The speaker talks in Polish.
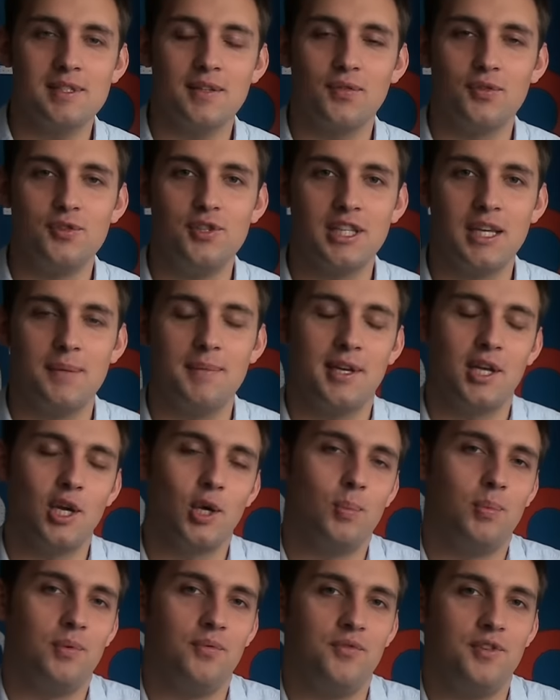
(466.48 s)
zawodnikiem,
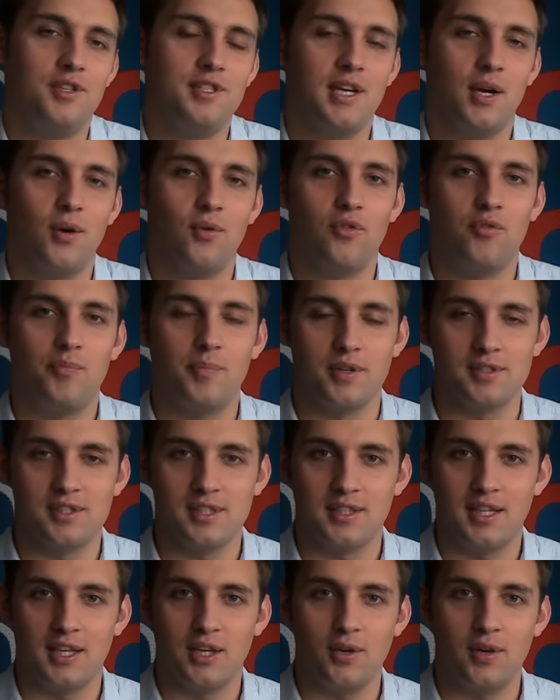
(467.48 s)
jakiego bym widział w
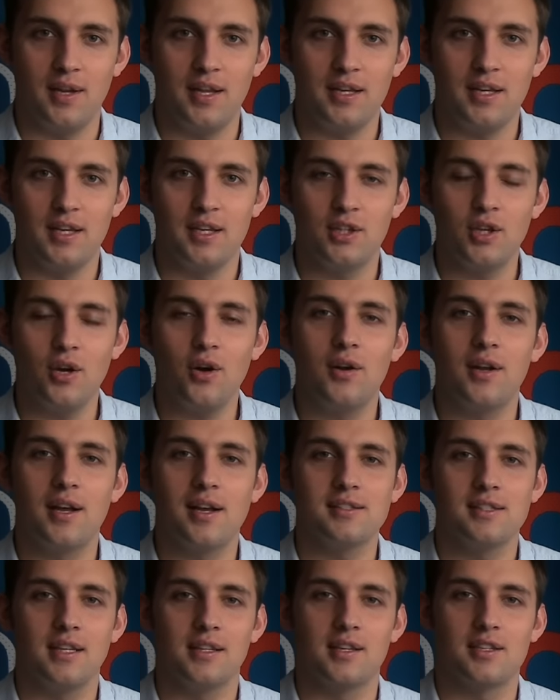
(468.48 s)
piątej tej kolejki, to
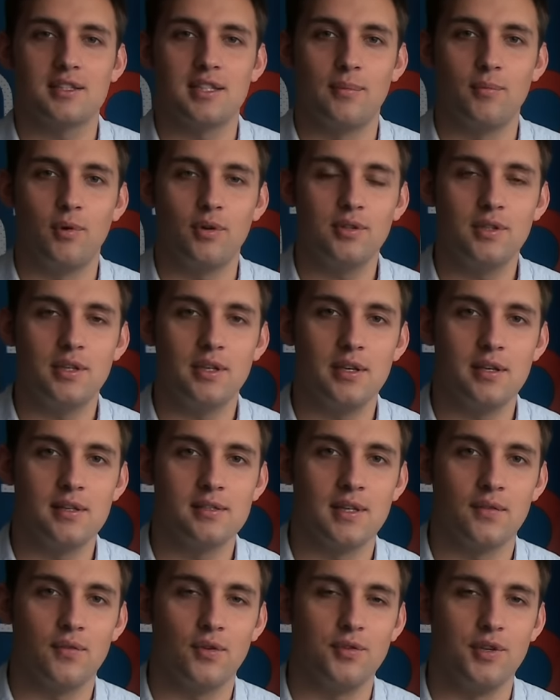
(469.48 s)
Aleksandr Szamoti,
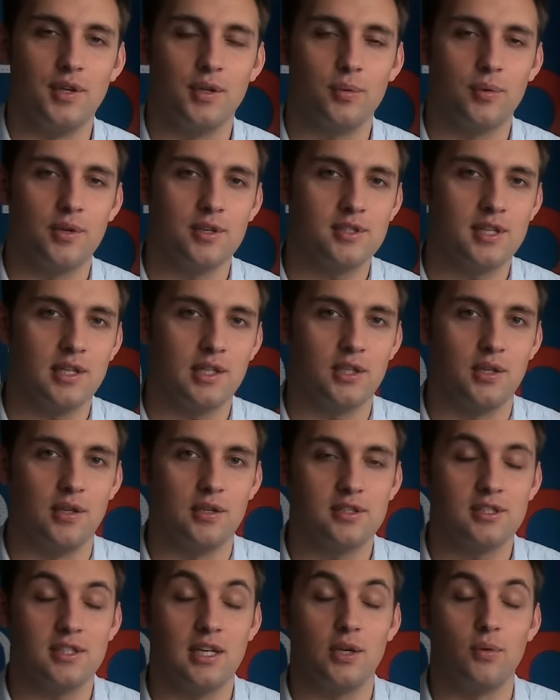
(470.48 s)
zawodnik, który
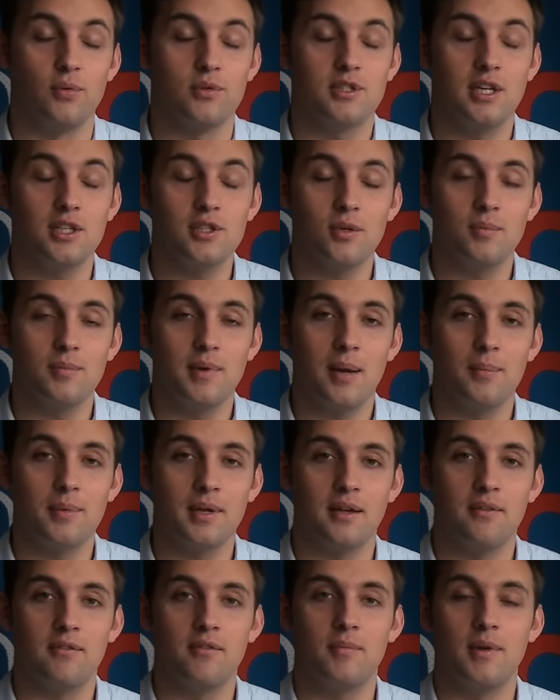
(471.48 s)
strzelił trzecią
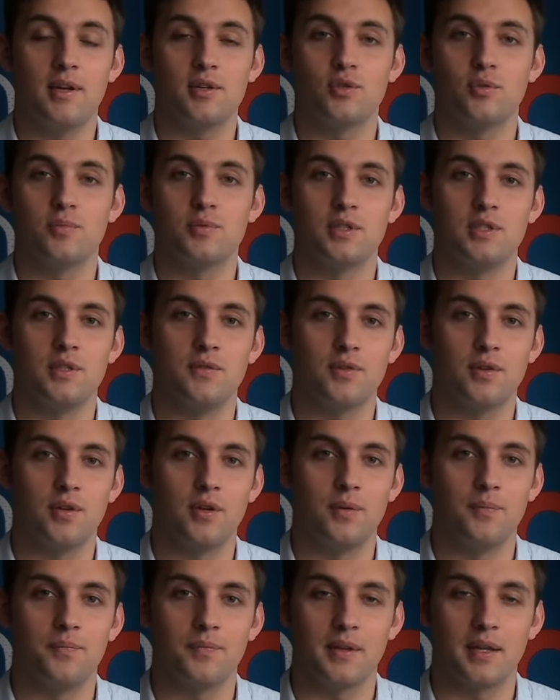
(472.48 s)
bramkę w meczu
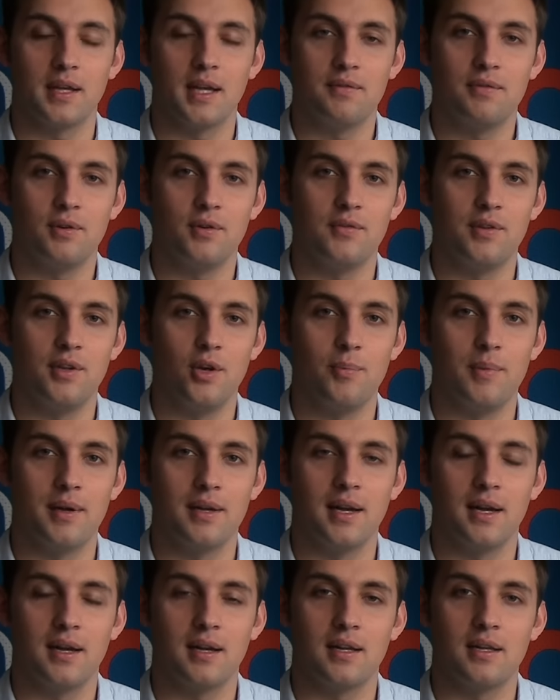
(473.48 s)
przeciwko Gafowi
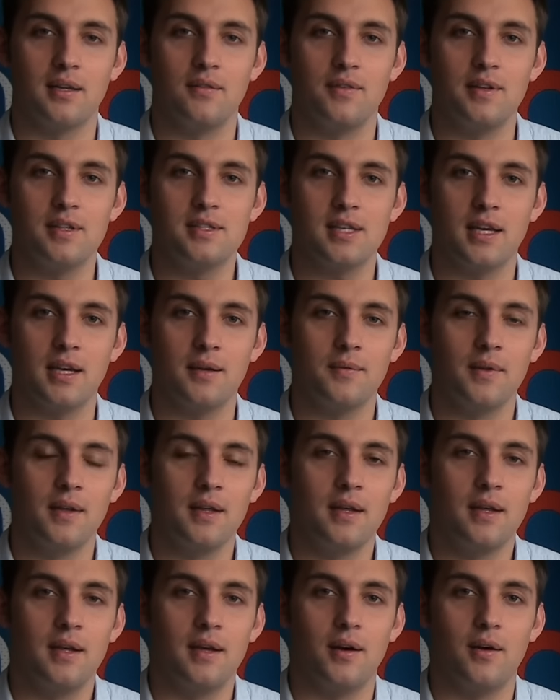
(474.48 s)
Omega Gliwice.
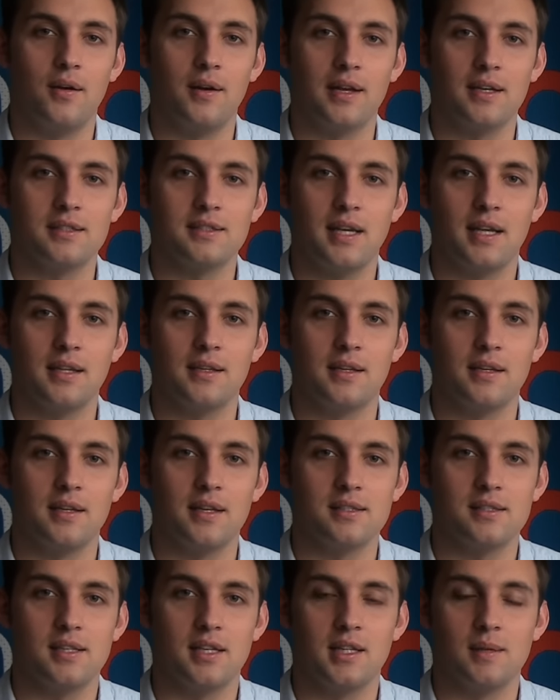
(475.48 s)
Aleksandr
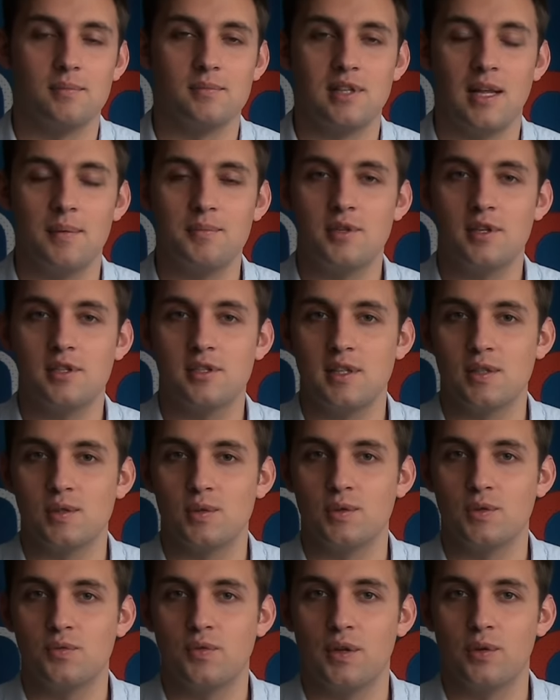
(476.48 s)
jest jednym z lepszych
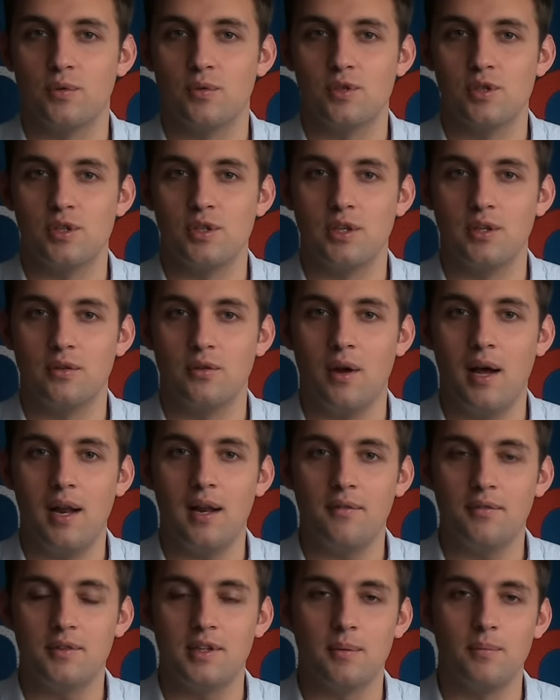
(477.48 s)
strzelców swojej drużyny, no
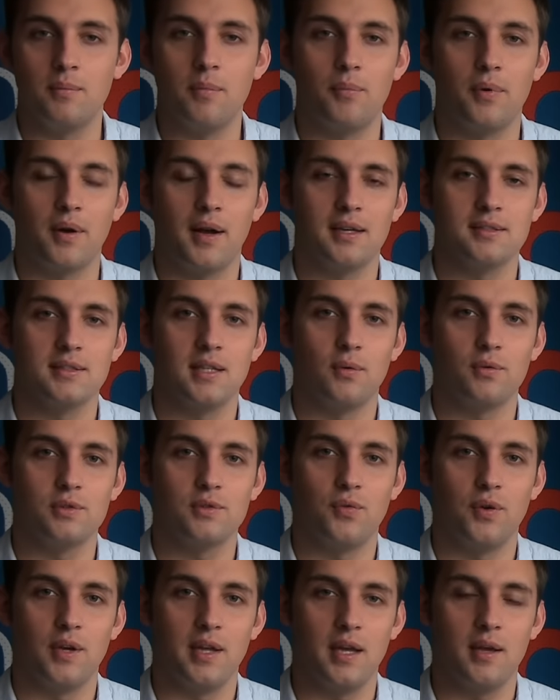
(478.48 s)
ale w tym pokazał
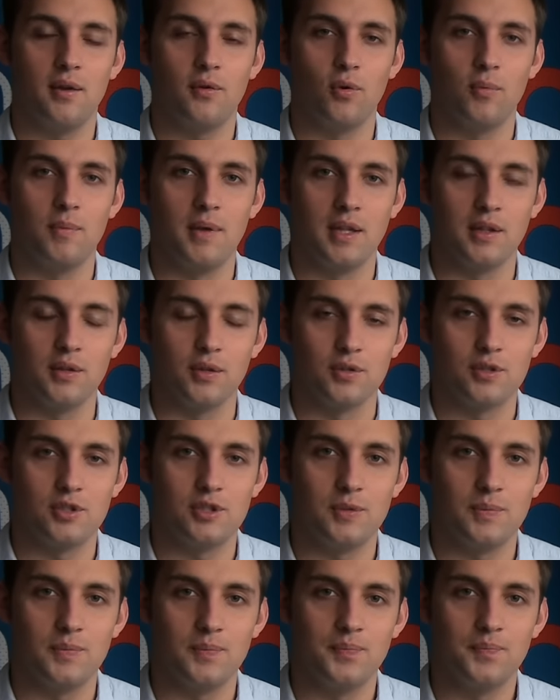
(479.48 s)
swoje umiejętności.